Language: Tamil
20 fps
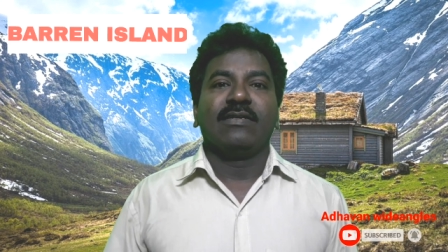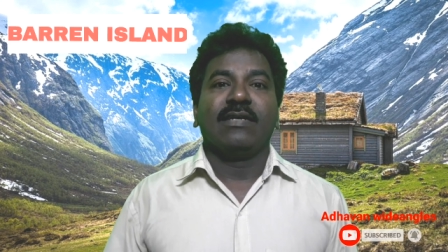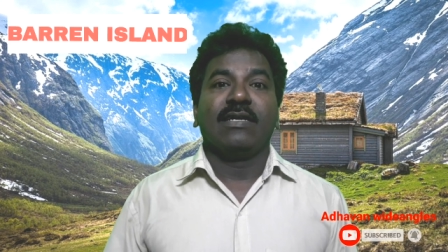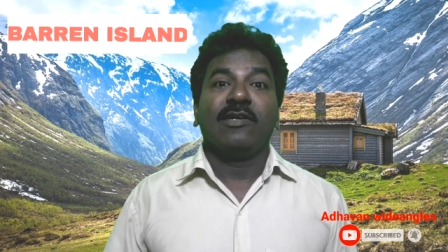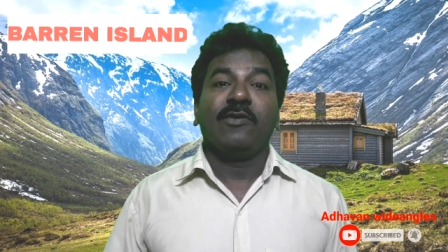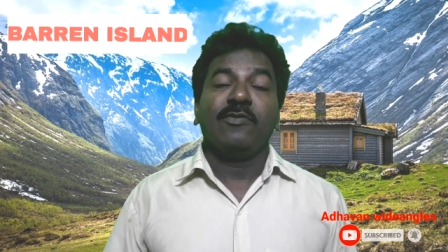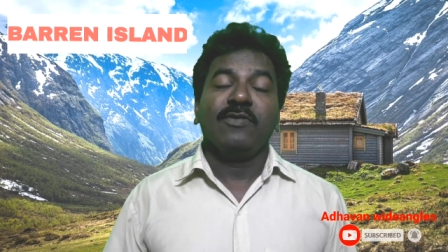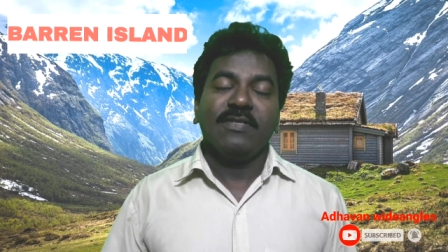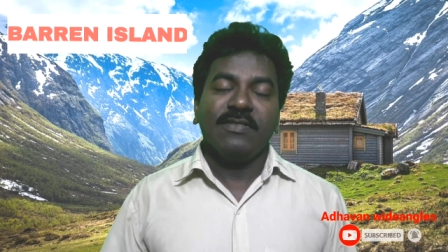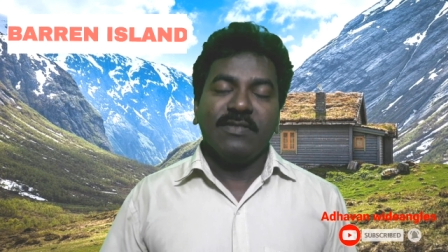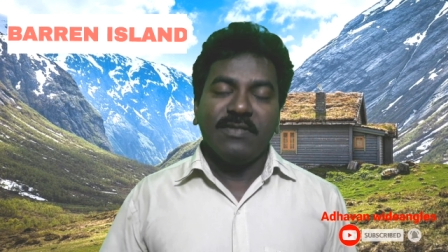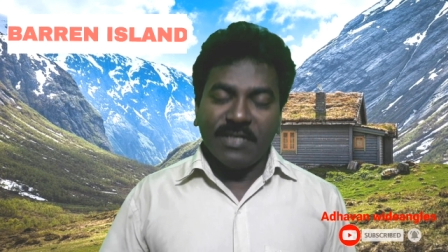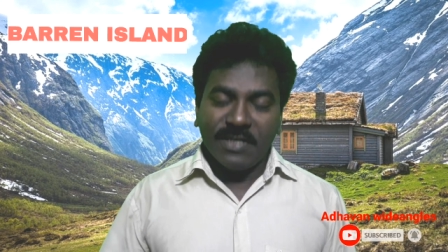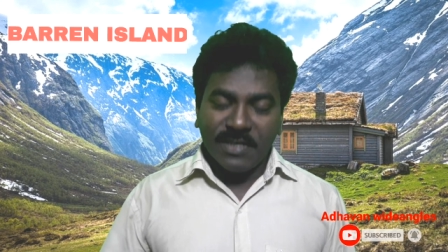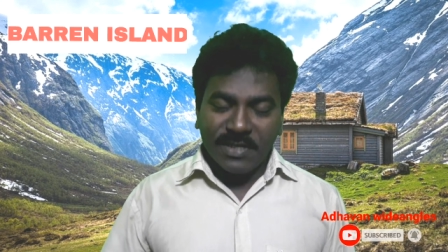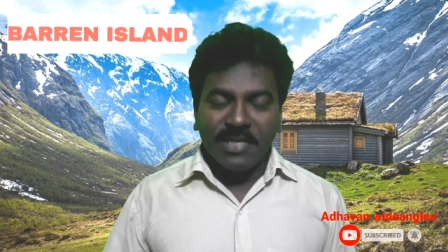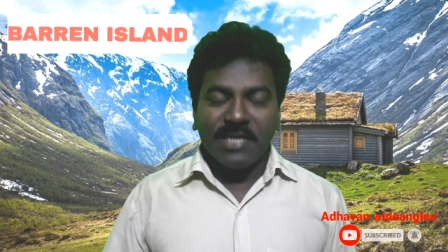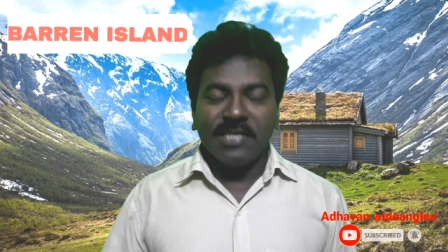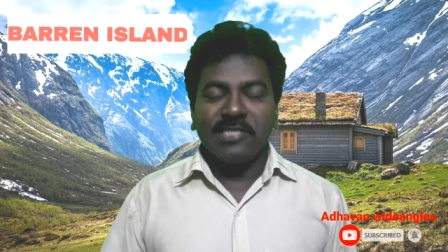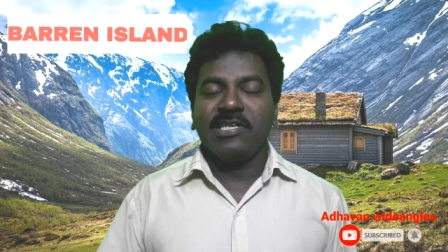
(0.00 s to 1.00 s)
அதாவது
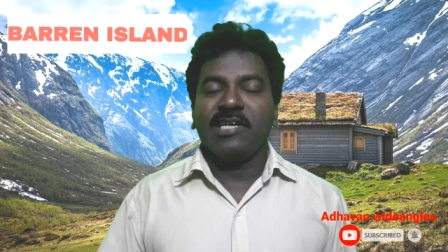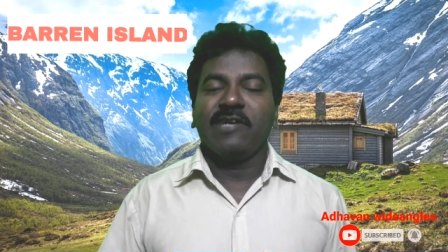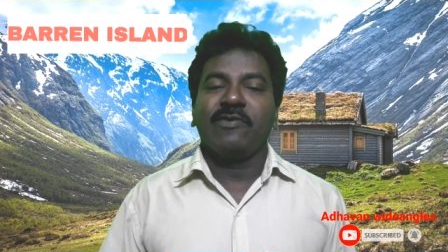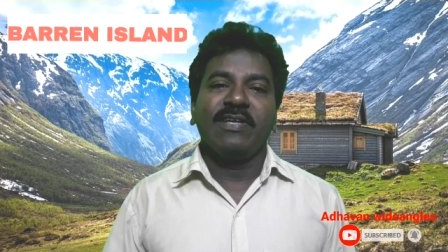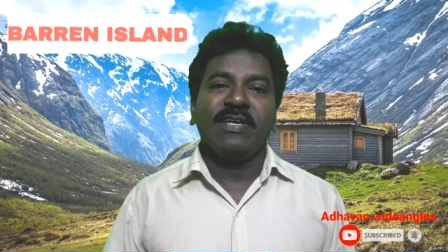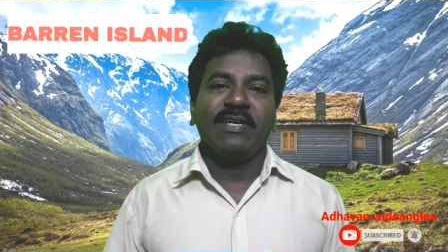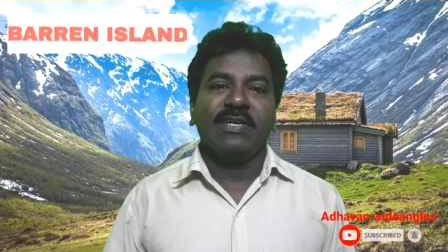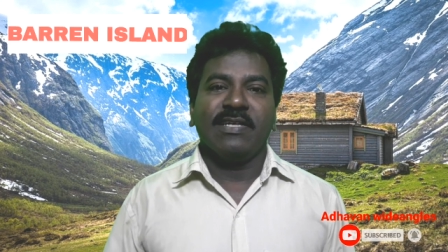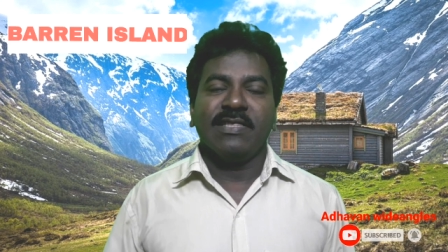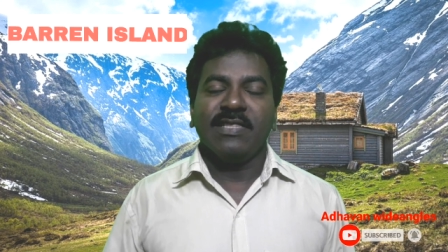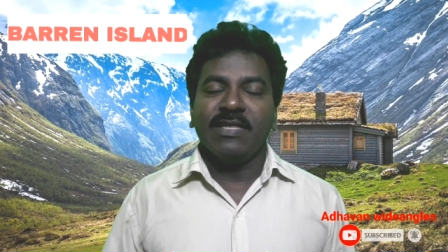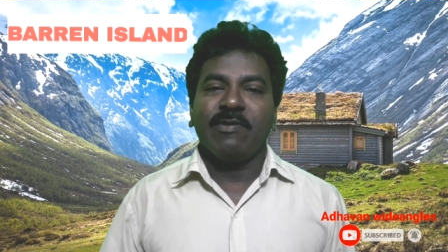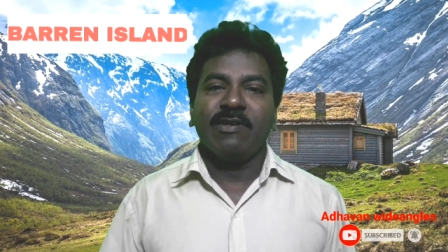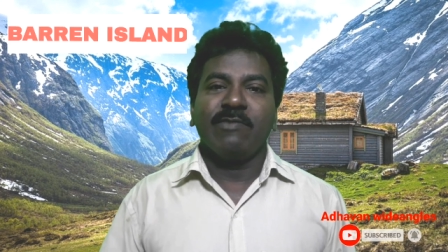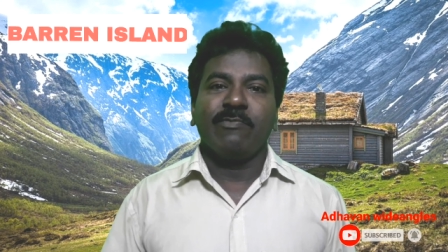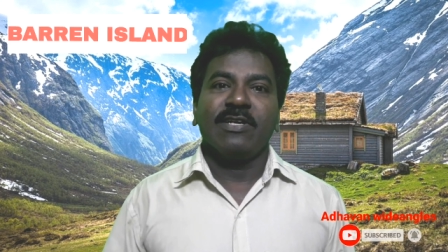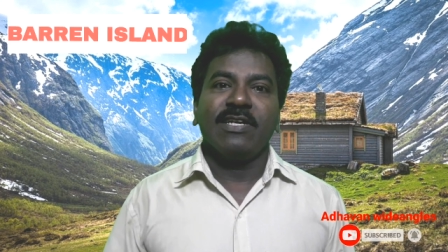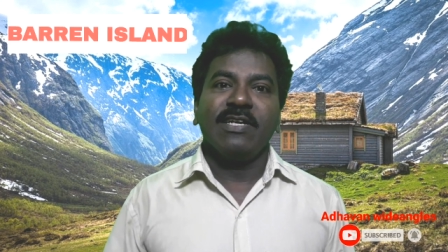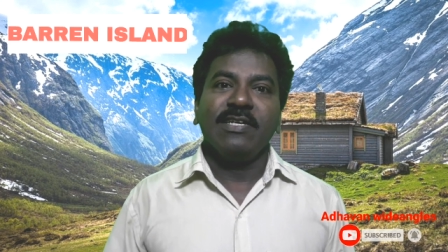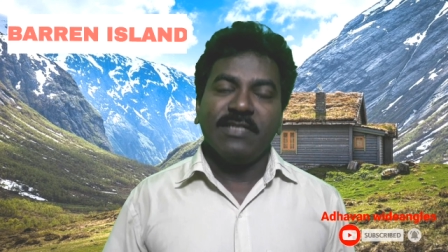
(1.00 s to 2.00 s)
தெற்கு ஆசியாவிலேயே
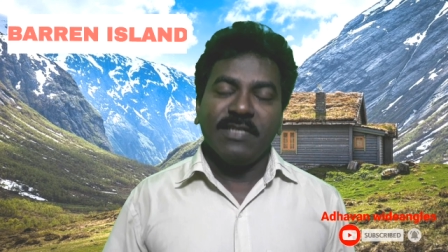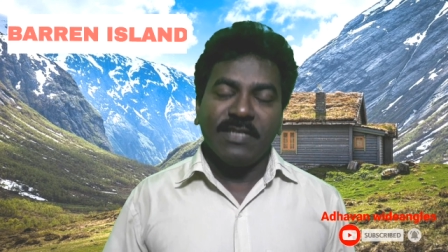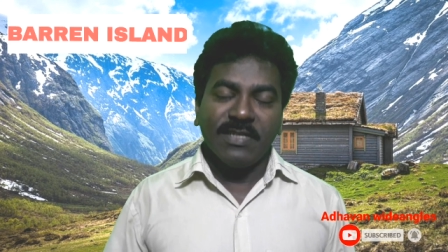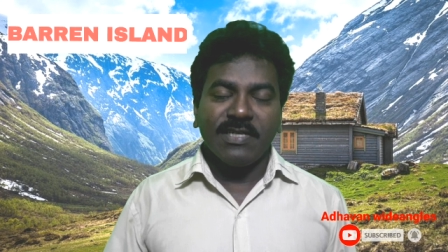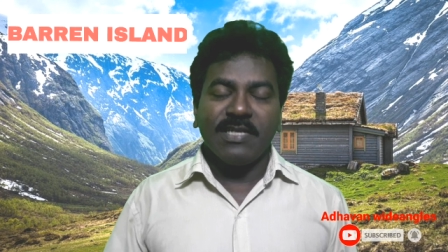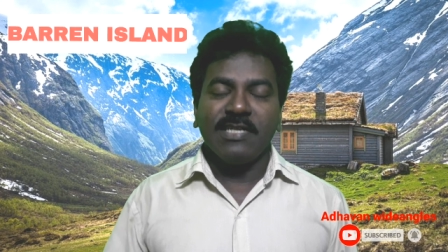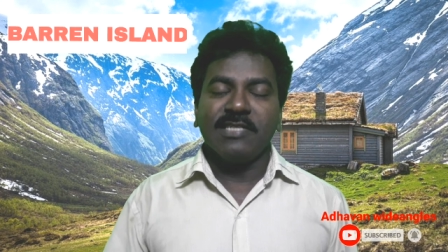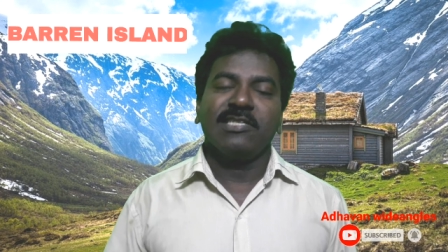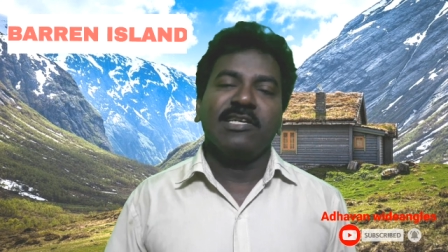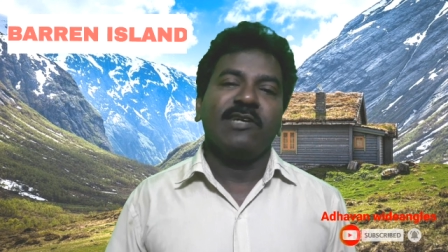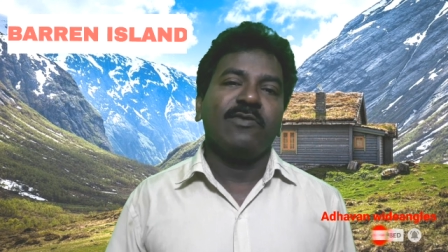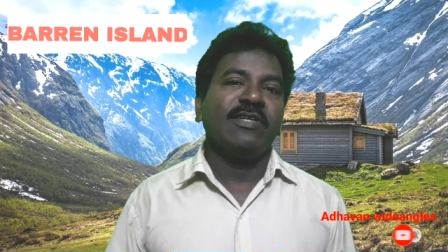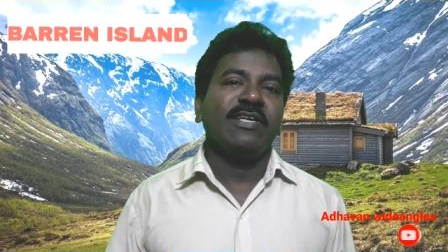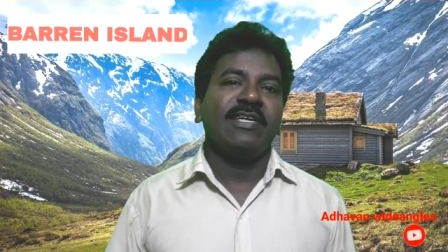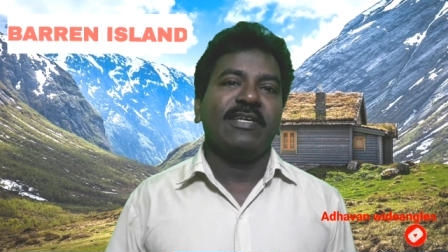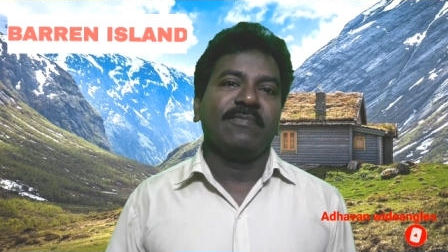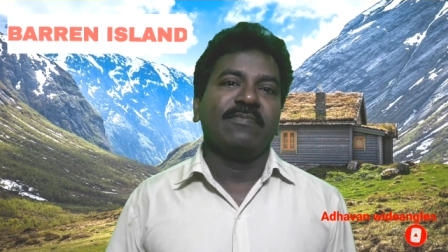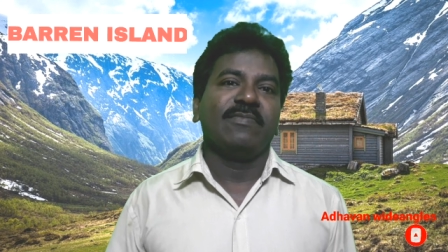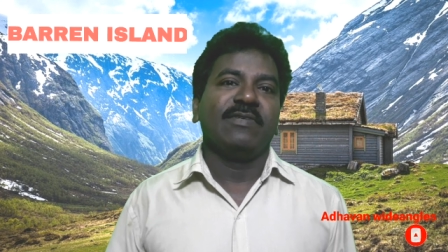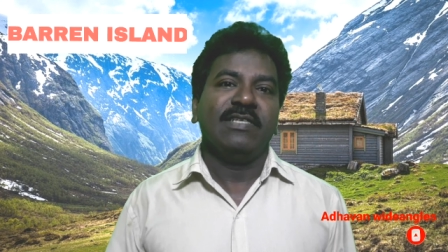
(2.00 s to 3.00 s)
அந்தமான் மட்டும் இல்லை தெற்கு ஆசியாவிலேயே